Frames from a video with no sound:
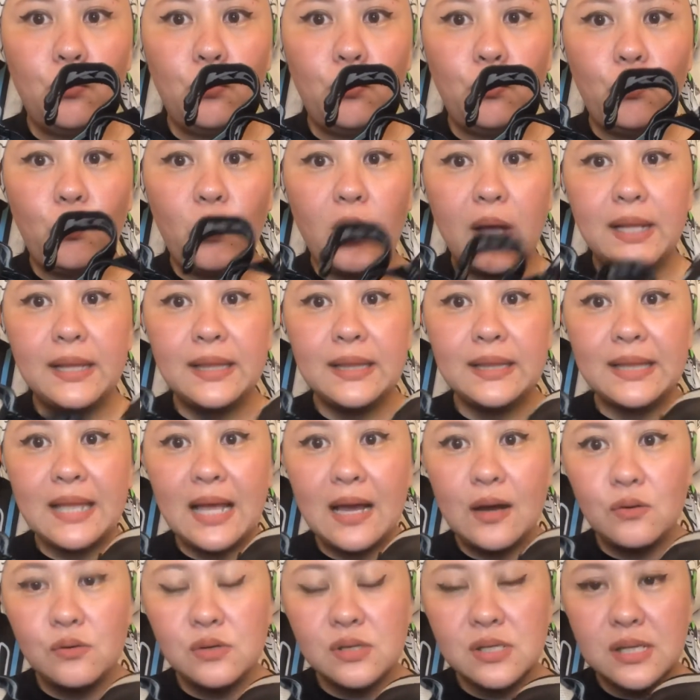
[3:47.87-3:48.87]

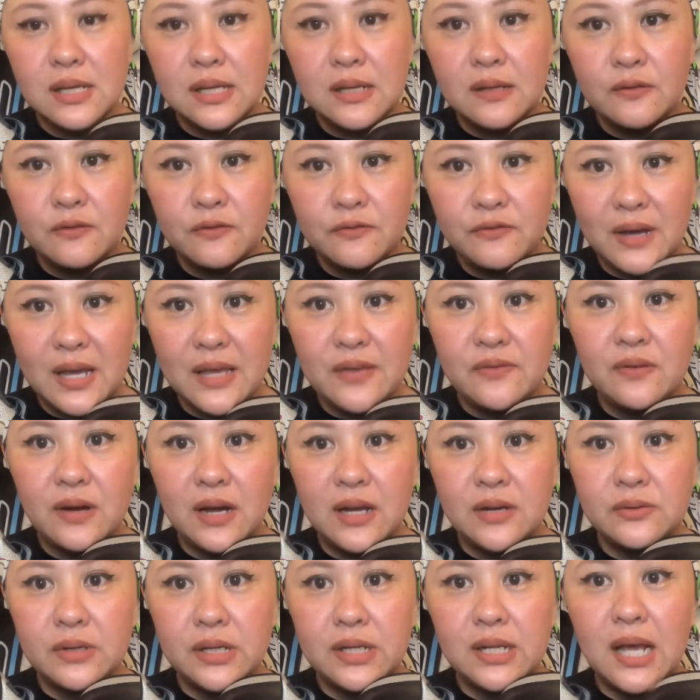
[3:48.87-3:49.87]
1,500.
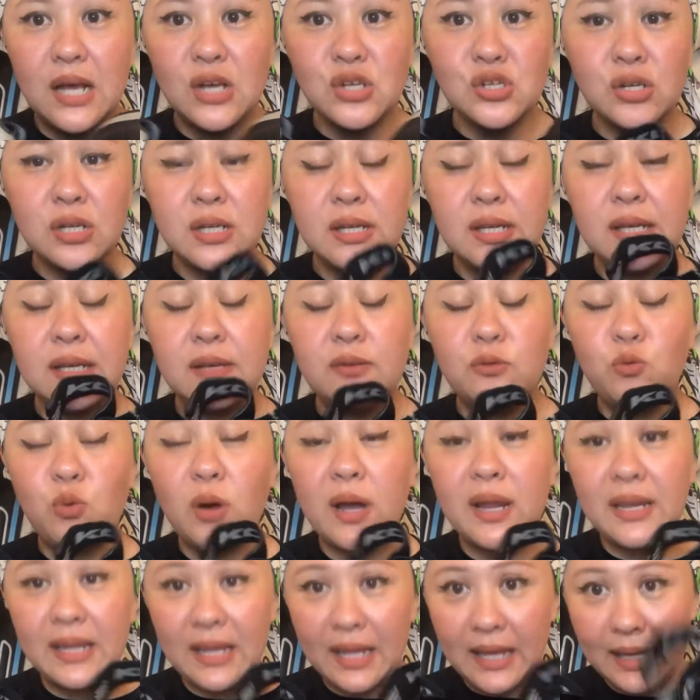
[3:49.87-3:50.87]
Actually,
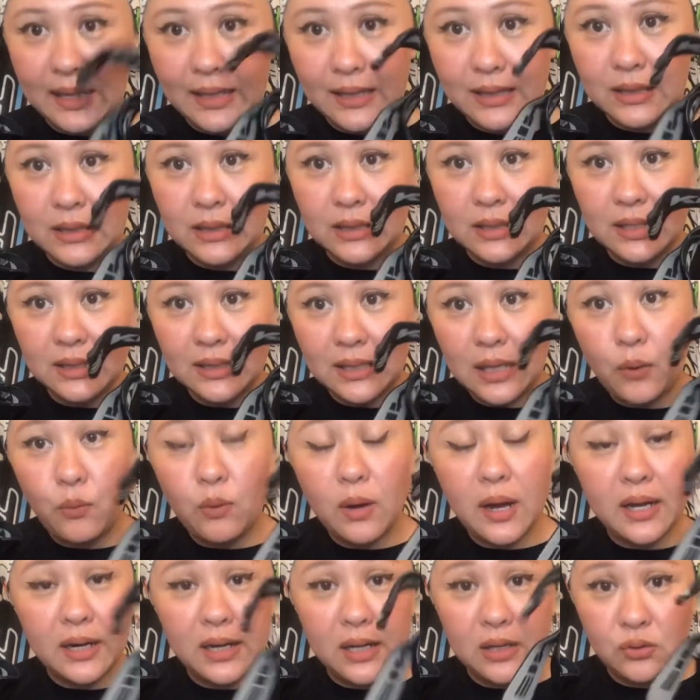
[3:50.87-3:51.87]
1,800.
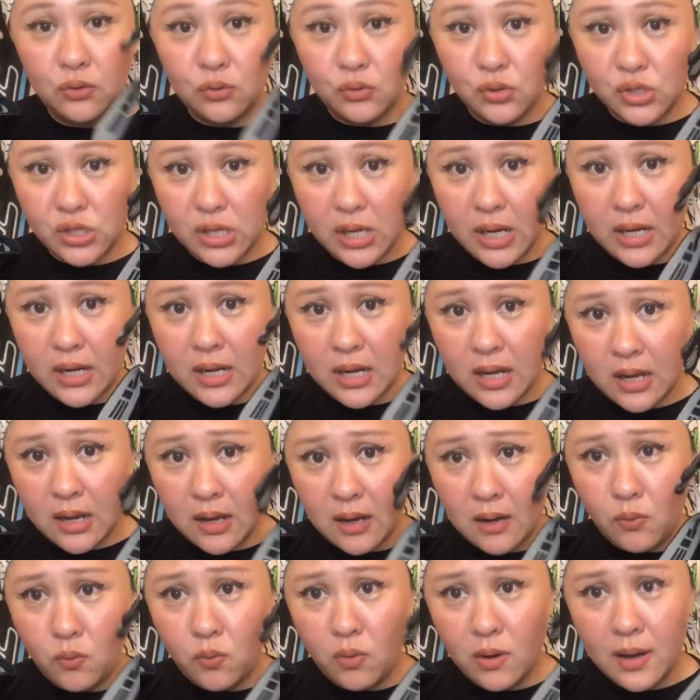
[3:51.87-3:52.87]
Natawaran ko siya
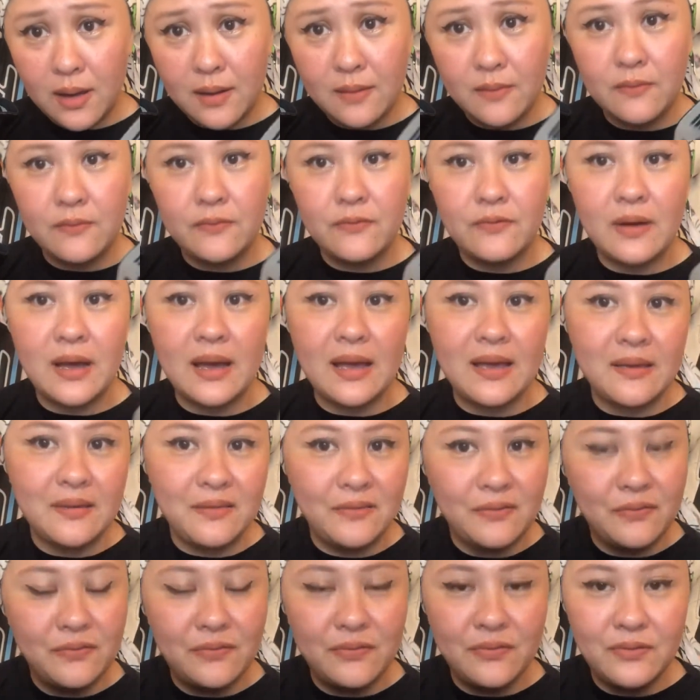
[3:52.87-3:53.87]
ng 1,500.
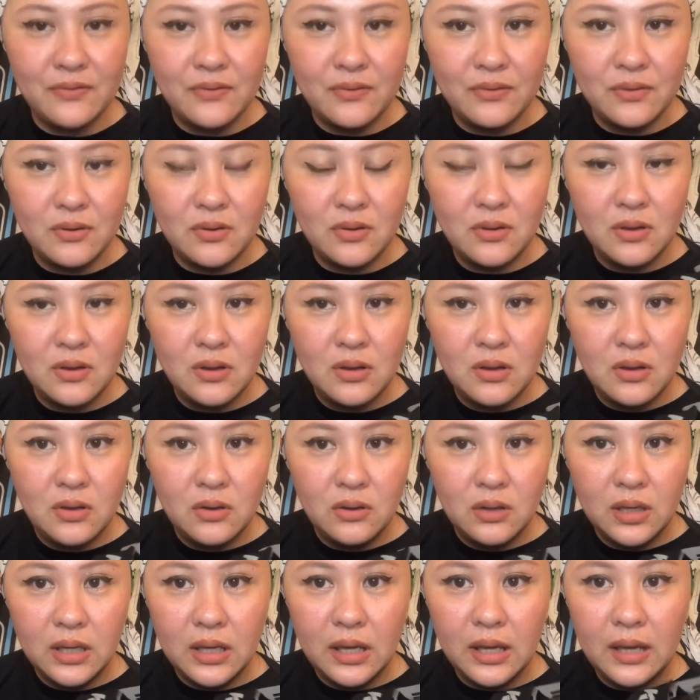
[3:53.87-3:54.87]

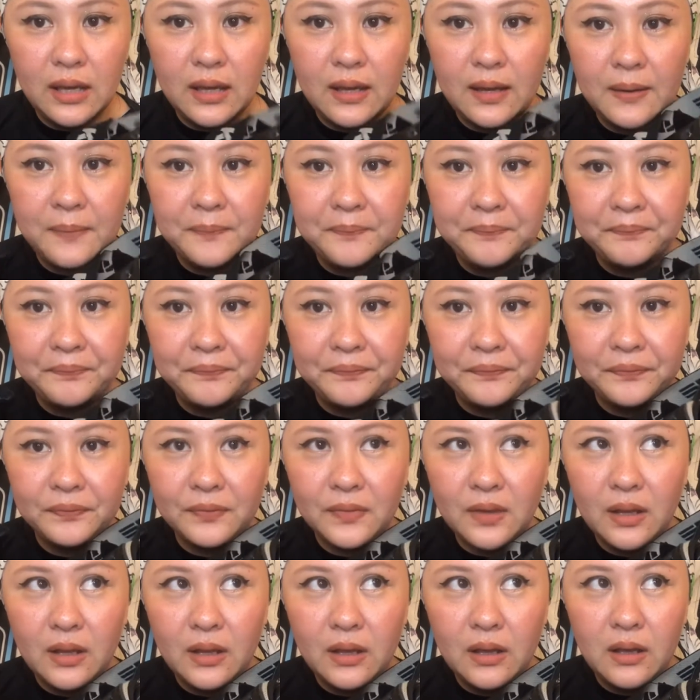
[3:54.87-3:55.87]
Okay.
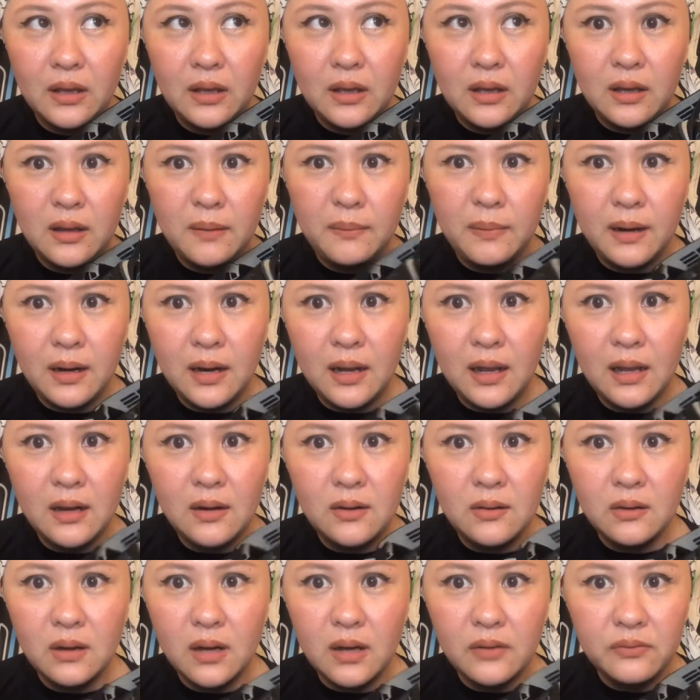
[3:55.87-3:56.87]
Parang
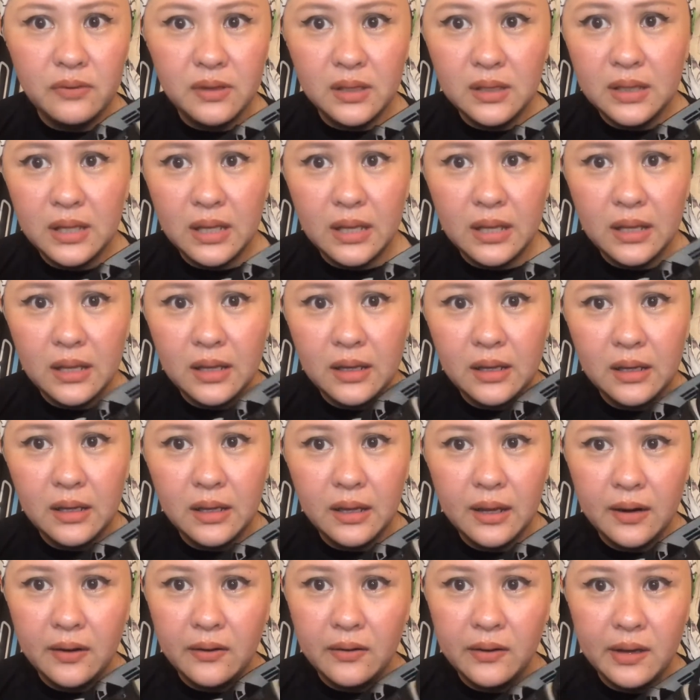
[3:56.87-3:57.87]
along Cavite
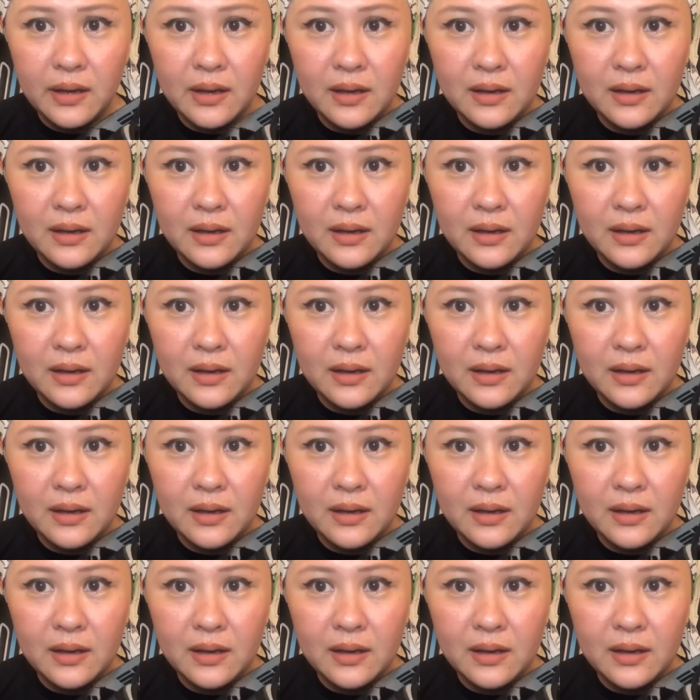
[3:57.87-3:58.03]
area